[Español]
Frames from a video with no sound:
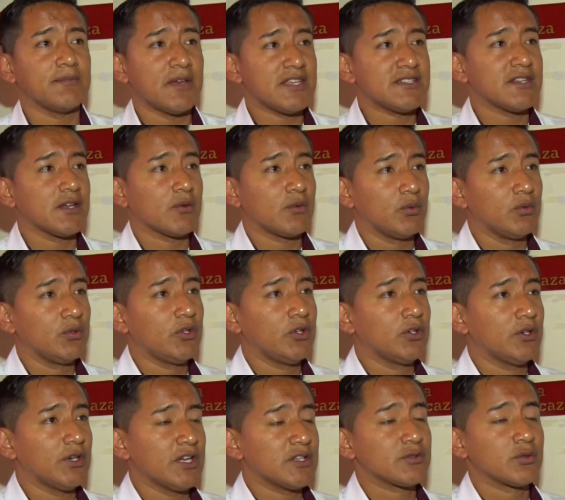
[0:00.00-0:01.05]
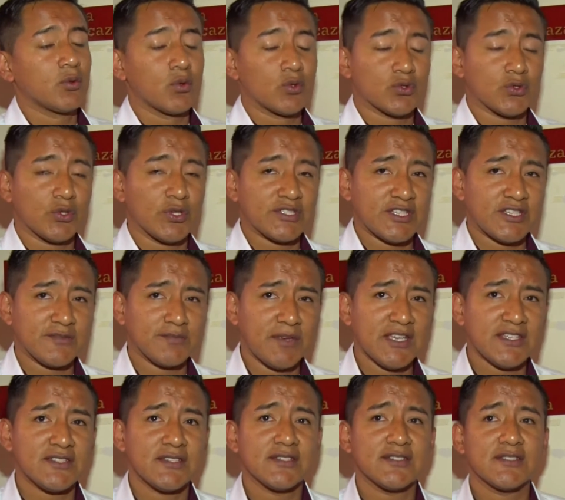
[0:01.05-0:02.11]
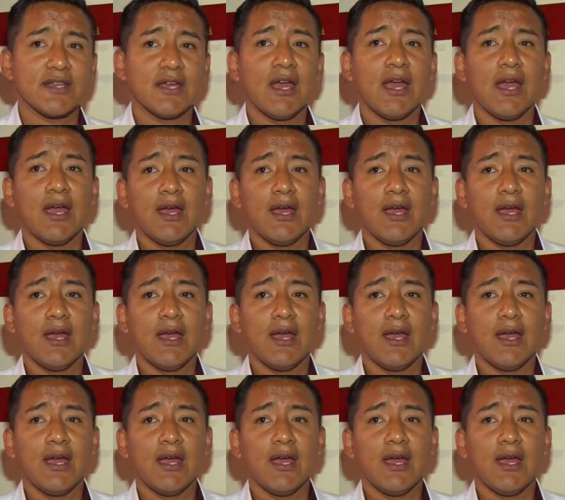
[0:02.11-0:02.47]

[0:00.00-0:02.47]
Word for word: el mes de junio, es un curso de seis meses.